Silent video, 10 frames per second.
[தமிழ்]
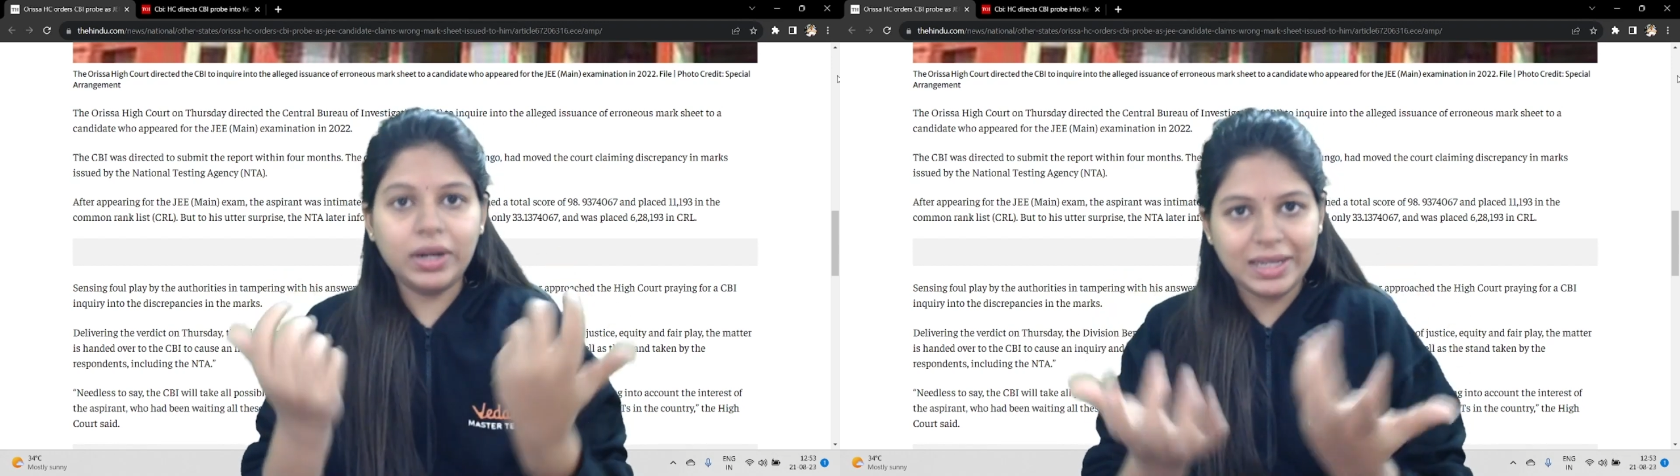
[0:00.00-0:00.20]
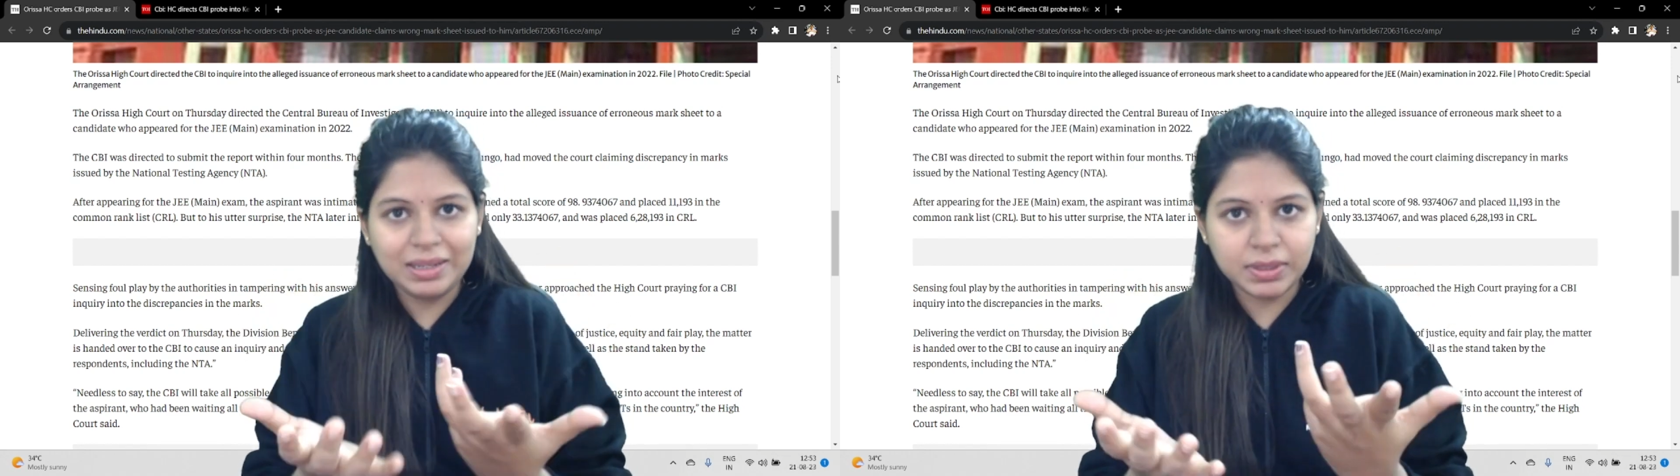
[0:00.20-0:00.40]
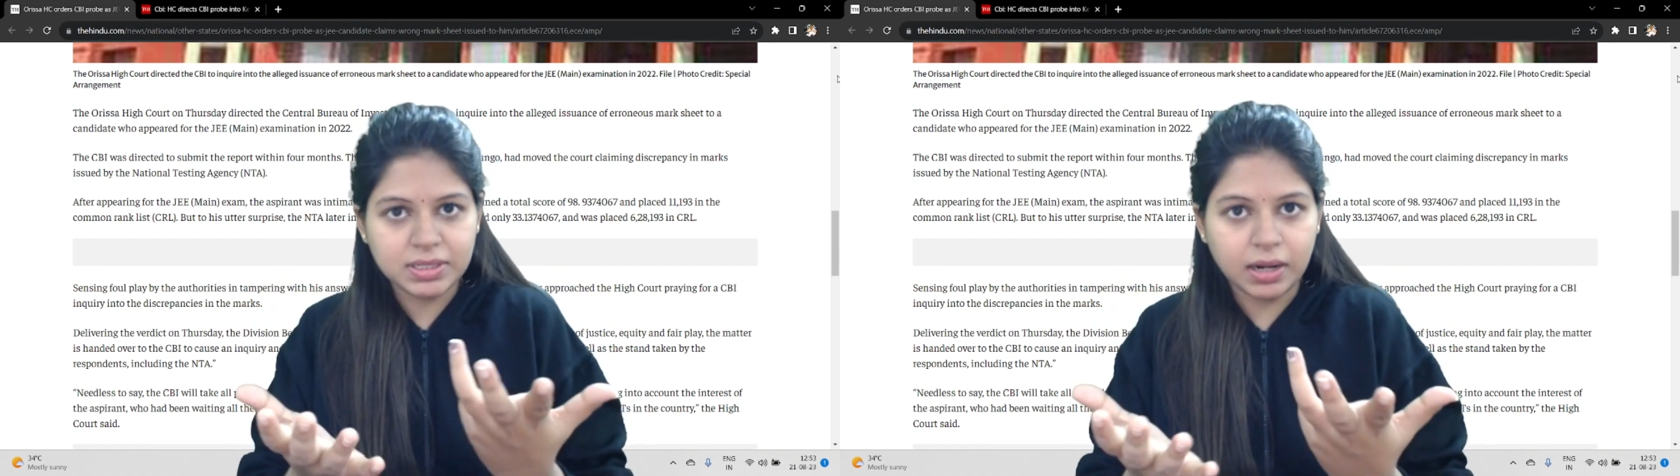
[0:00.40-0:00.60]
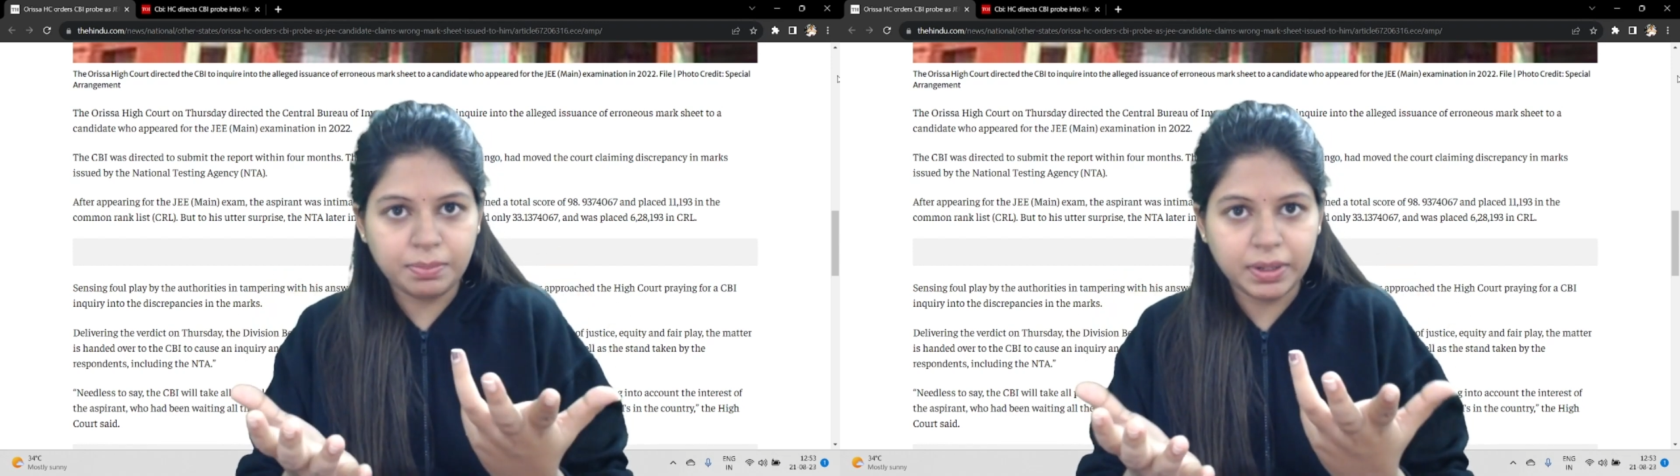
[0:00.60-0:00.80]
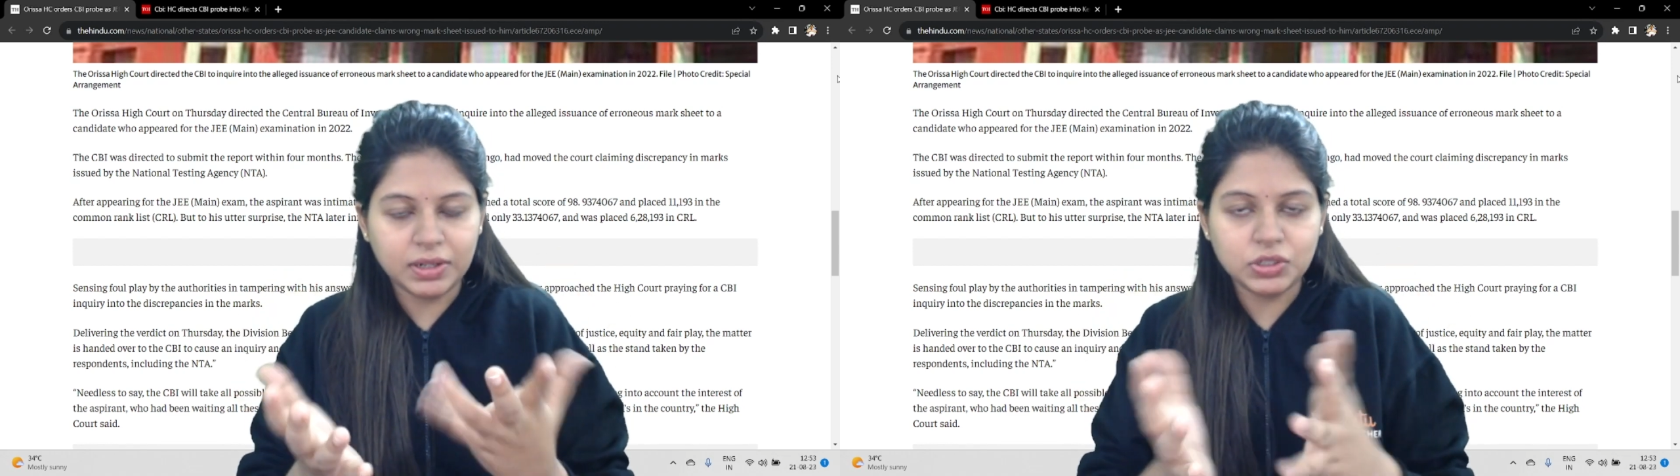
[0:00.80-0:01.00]
ஒரு டீமை
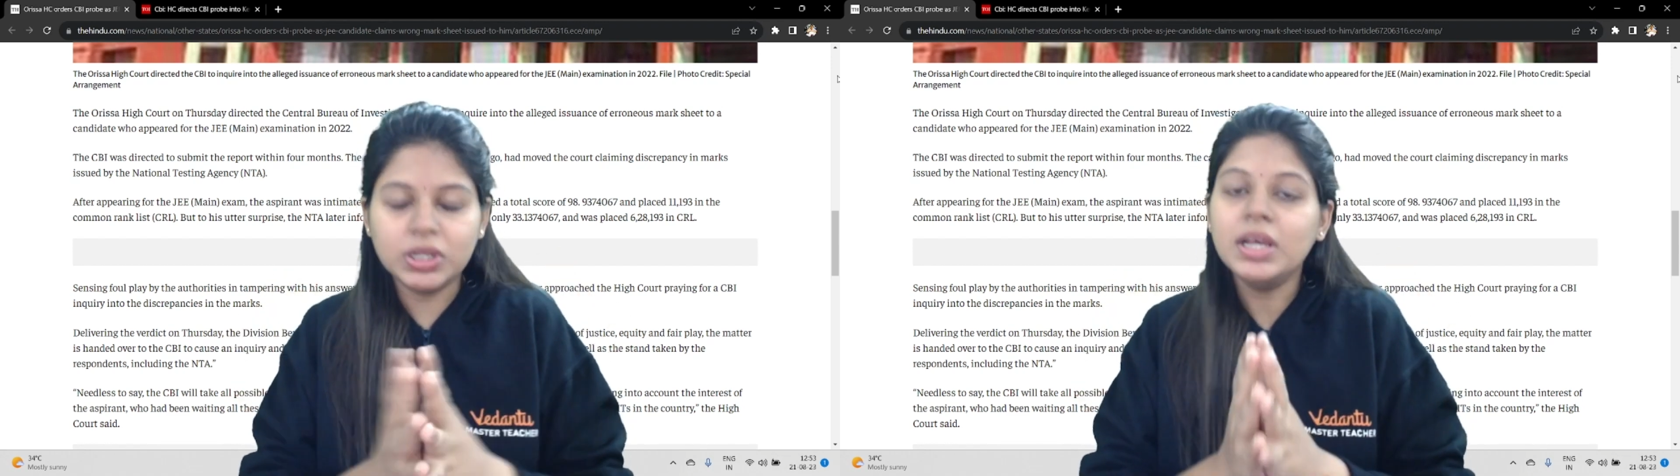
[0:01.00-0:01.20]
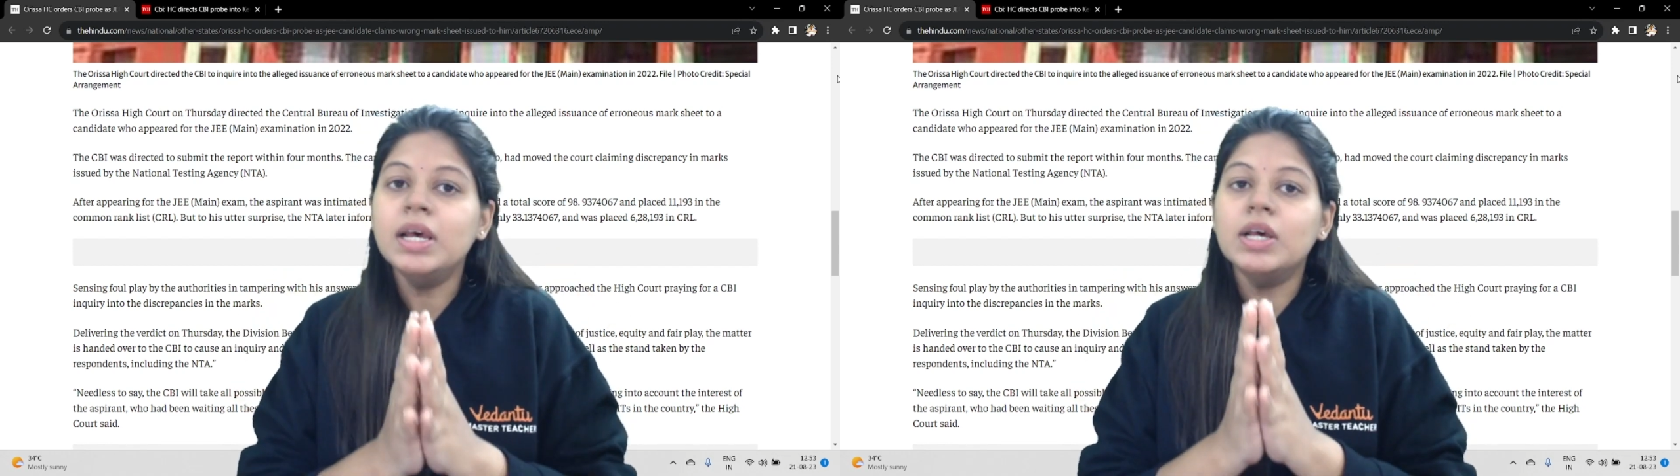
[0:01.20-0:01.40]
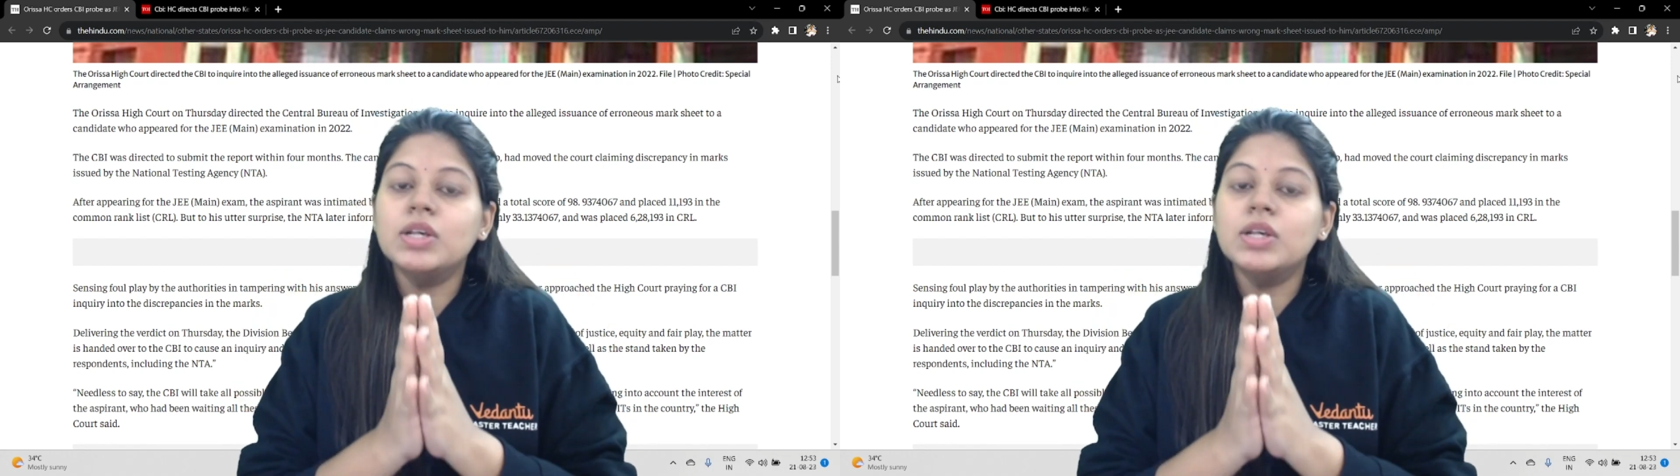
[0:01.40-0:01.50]
ஸ்டார்ட் பண்ணிடுச்சு